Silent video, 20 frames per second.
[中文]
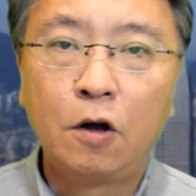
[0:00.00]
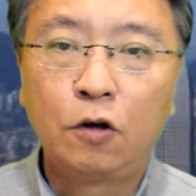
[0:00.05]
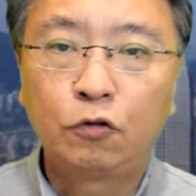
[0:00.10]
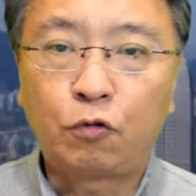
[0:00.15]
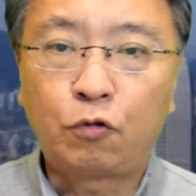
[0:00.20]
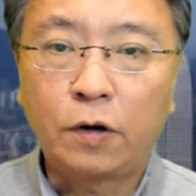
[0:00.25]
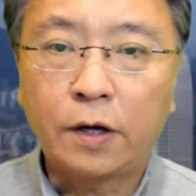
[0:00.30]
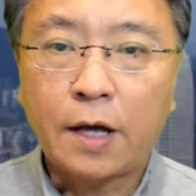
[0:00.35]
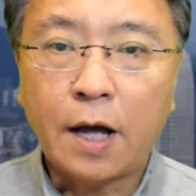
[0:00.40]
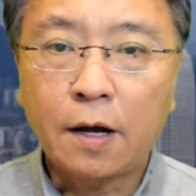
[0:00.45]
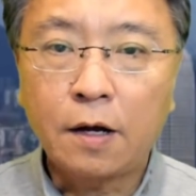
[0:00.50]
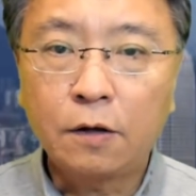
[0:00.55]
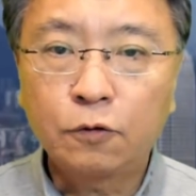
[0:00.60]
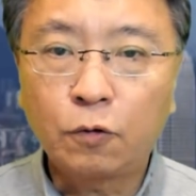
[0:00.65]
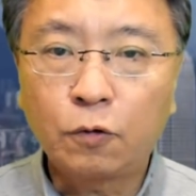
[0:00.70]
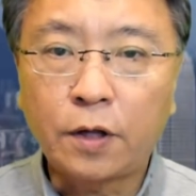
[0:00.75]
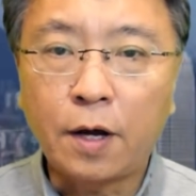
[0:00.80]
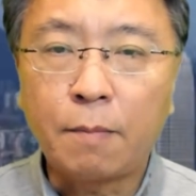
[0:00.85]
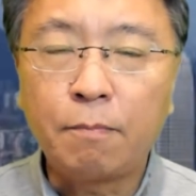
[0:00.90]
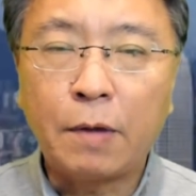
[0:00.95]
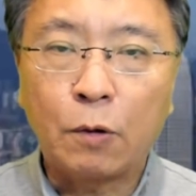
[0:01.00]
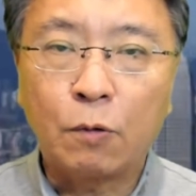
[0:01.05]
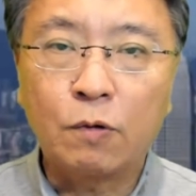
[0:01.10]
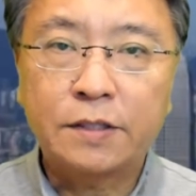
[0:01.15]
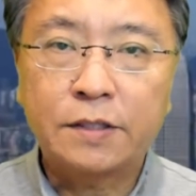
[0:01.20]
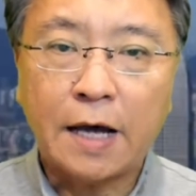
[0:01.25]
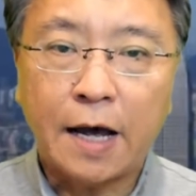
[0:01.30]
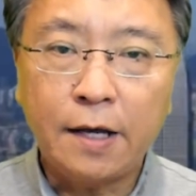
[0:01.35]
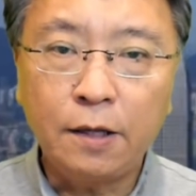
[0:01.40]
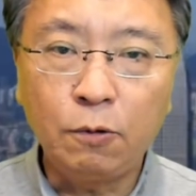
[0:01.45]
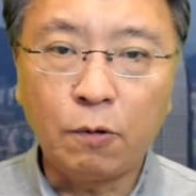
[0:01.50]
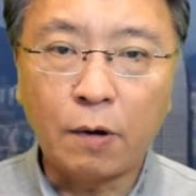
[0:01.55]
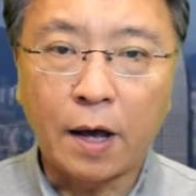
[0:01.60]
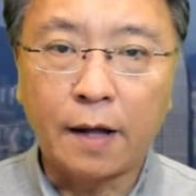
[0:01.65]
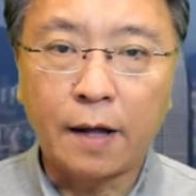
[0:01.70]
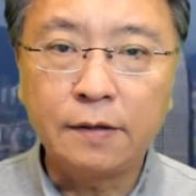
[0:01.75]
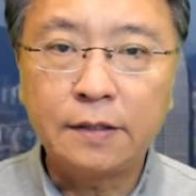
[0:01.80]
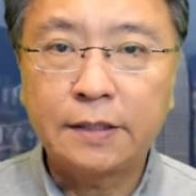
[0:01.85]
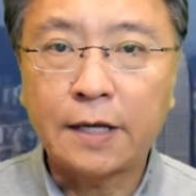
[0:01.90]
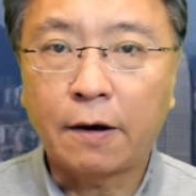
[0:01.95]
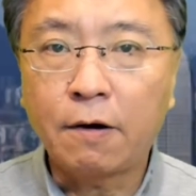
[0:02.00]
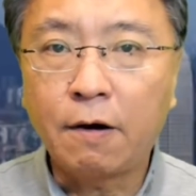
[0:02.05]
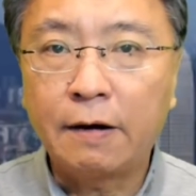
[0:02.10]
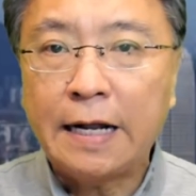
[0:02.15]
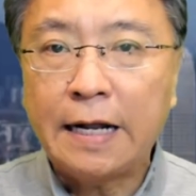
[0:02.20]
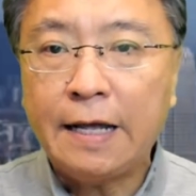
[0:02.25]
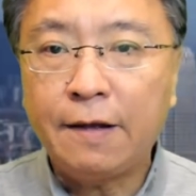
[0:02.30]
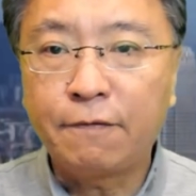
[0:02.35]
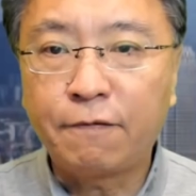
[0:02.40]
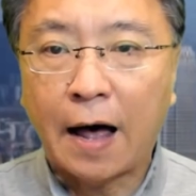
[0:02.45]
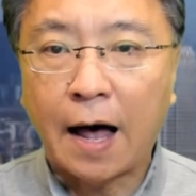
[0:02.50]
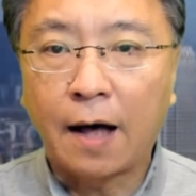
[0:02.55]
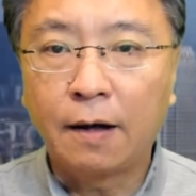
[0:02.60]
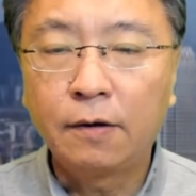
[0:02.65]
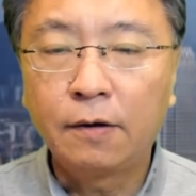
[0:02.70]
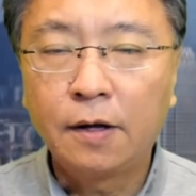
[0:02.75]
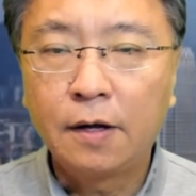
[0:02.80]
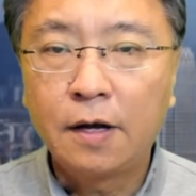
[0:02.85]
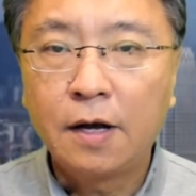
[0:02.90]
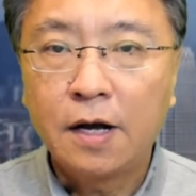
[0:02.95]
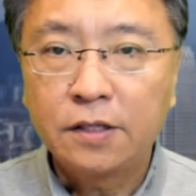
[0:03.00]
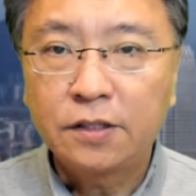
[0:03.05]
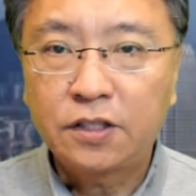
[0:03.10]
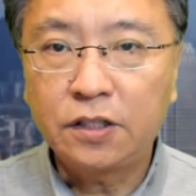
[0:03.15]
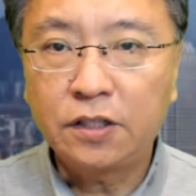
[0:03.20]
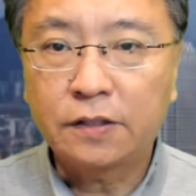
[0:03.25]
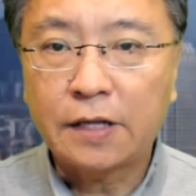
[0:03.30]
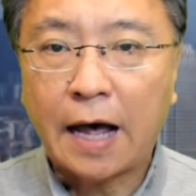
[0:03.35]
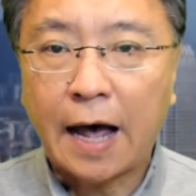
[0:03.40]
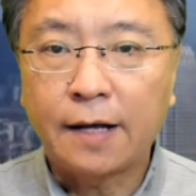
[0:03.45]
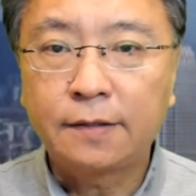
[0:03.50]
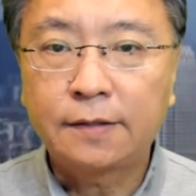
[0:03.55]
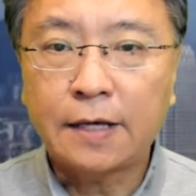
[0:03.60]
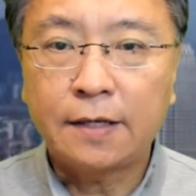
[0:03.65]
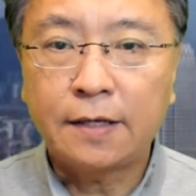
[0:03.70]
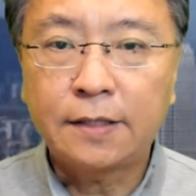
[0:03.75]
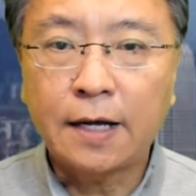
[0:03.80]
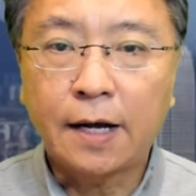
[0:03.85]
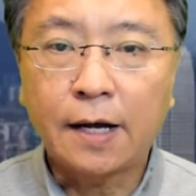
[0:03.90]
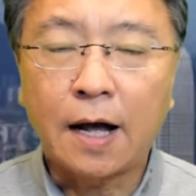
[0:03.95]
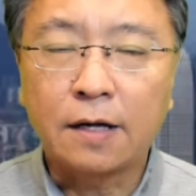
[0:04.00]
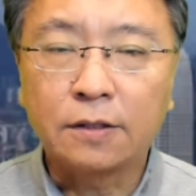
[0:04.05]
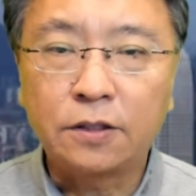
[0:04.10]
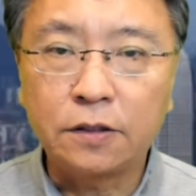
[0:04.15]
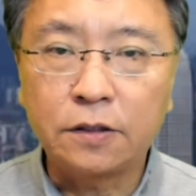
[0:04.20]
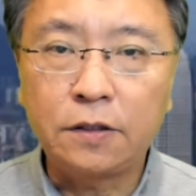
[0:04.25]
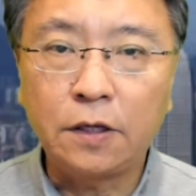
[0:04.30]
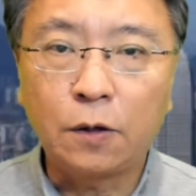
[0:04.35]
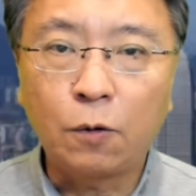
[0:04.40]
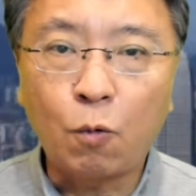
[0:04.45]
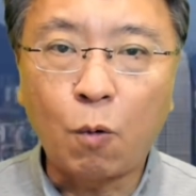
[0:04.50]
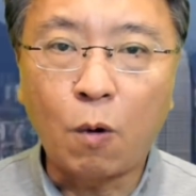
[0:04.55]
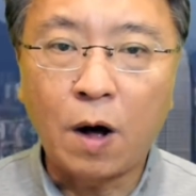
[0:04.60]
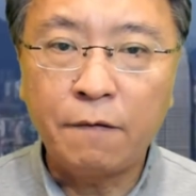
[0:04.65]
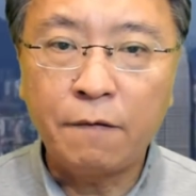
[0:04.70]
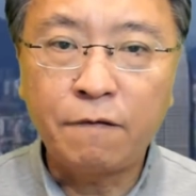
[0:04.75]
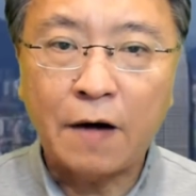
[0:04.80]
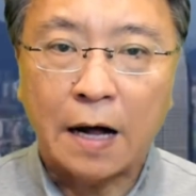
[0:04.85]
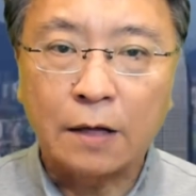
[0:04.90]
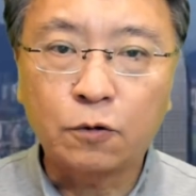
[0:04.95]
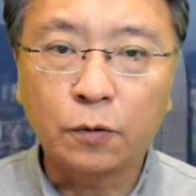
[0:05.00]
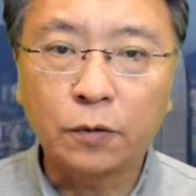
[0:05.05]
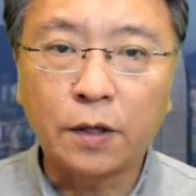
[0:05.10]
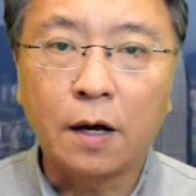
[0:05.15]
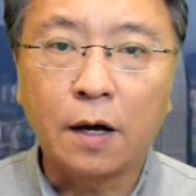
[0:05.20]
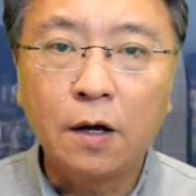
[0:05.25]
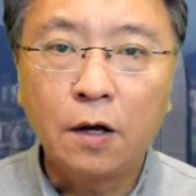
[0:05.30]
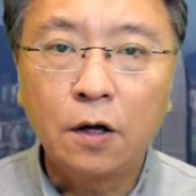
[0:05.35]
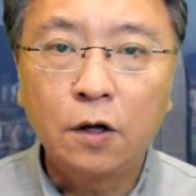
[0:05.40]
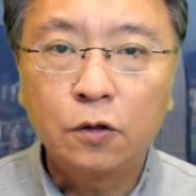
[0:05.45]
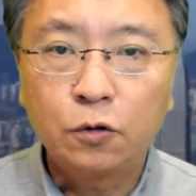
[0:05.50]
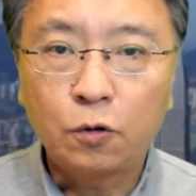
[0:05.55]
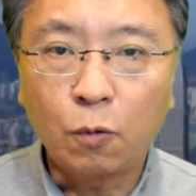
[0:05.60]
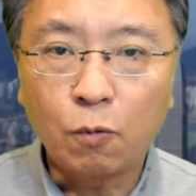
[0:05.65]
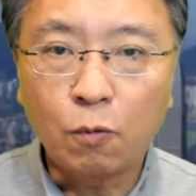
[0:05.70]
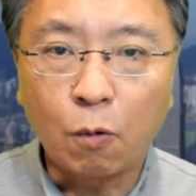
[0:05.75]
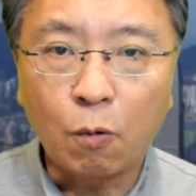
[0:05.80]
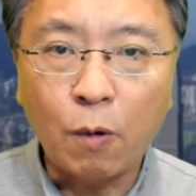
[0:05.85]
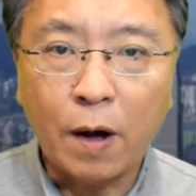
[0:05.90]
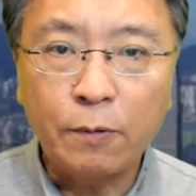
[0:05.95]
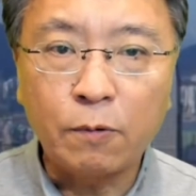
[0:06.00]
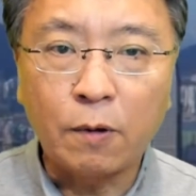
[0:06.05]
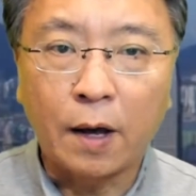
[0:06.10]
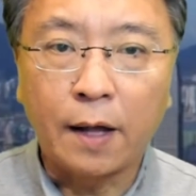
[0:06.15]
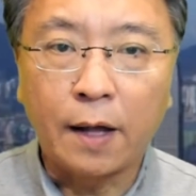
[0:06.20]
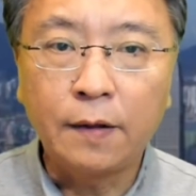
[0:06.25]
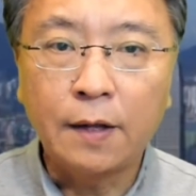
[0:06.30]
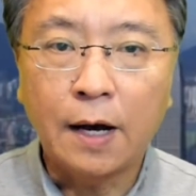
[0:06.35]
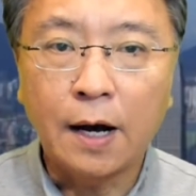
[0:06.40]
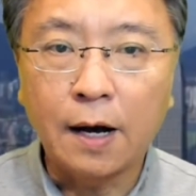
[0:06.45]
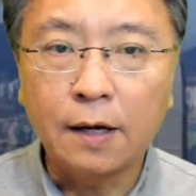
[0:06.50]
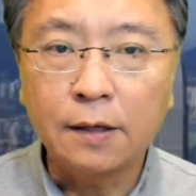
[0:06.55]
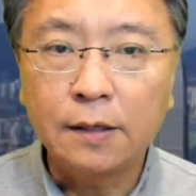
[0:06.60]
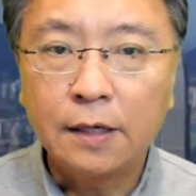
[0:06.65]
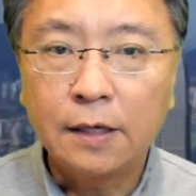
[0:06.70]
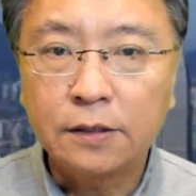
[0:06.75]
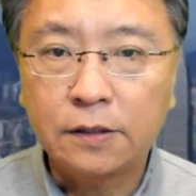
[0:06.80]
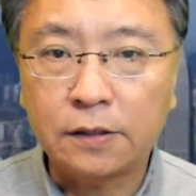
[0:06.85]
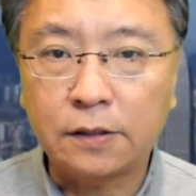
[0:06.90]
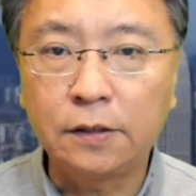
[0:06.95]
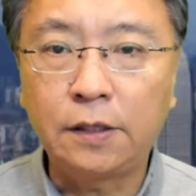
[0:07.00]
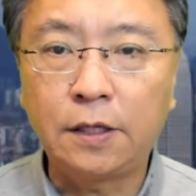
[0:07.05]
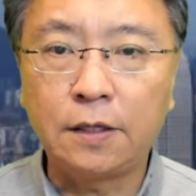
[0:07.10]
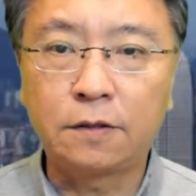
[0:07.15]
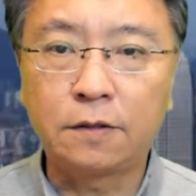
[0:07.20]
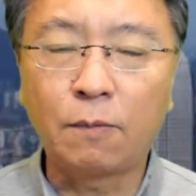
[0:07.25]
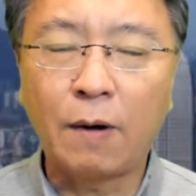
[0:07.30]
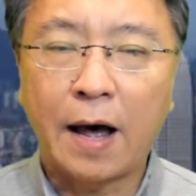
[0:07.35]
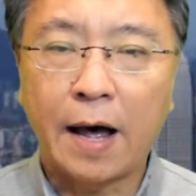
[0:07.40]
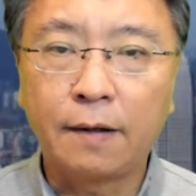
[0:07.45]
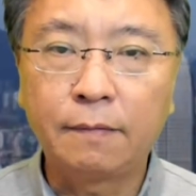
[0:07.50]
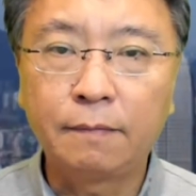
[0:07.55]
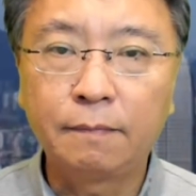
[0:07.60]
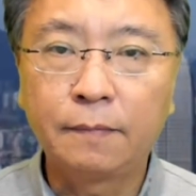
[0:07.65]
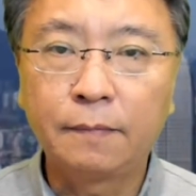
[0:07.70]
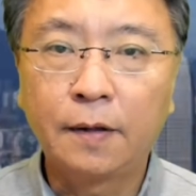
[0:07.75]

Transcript: 除了刚刚说的美国参议员想要立法制裁在香港执行国安法中的中国官员和实体之外，